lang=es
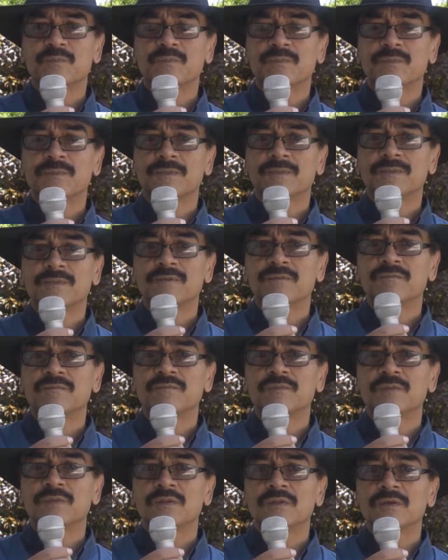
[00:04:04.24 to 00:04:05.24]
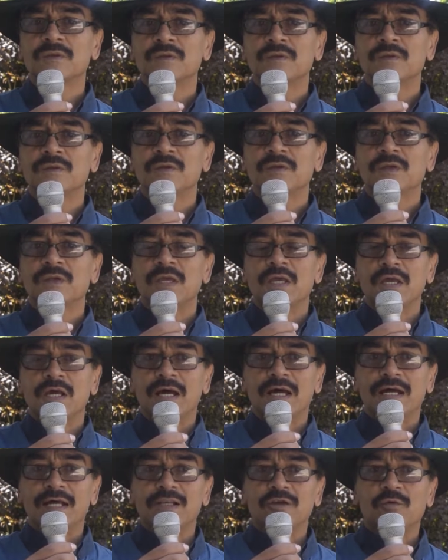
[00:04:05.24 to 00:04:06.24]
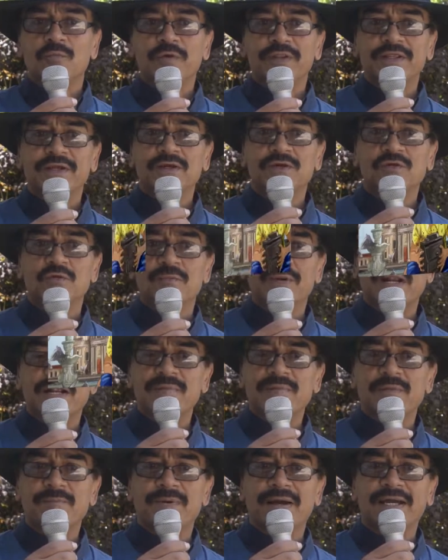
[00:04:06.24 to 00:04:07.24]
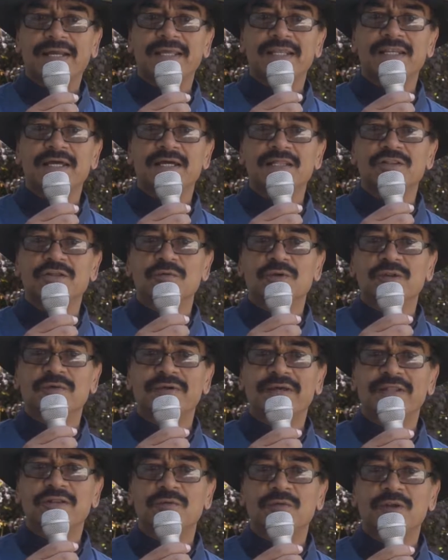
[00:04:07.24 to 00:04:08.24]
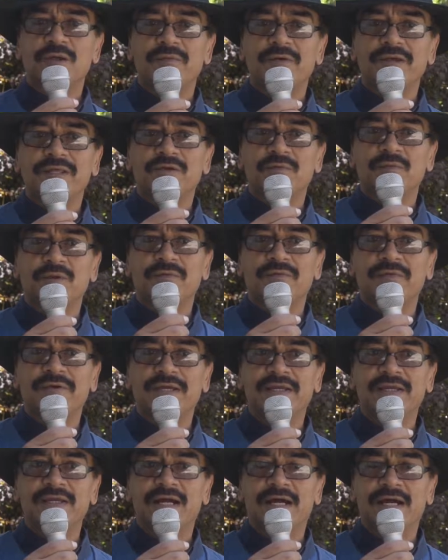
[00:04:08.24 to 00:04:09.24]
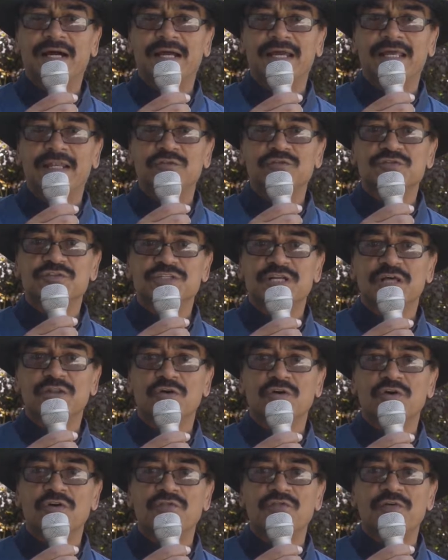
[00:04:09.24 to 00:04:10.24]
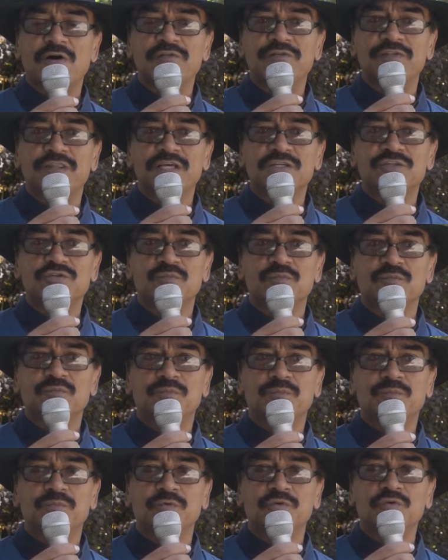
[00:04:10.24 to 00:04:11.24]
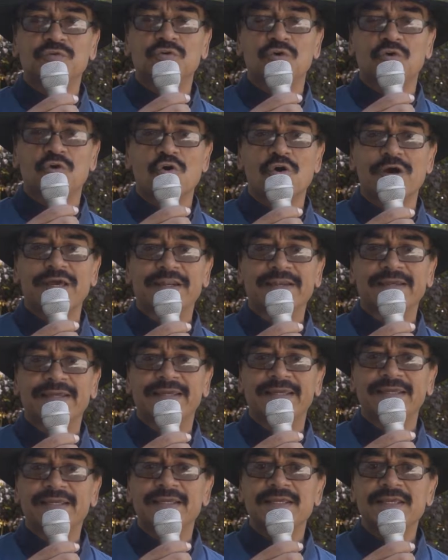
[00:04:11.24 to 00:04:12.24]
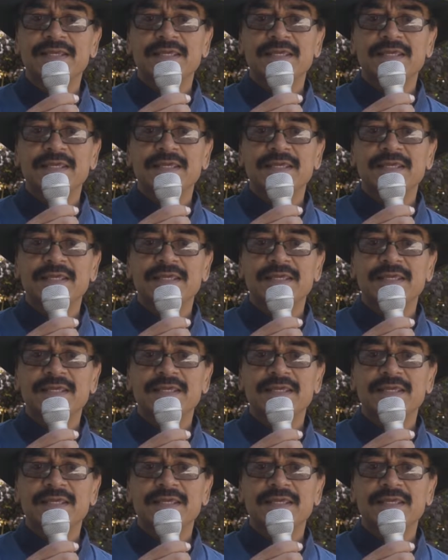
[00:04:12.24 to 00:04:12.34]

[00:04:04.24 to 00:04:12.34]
conseguir el libro aquí en Estados Unidos? Ah, lo pueden comprar en mi página www.ilustradorfoundation.com .org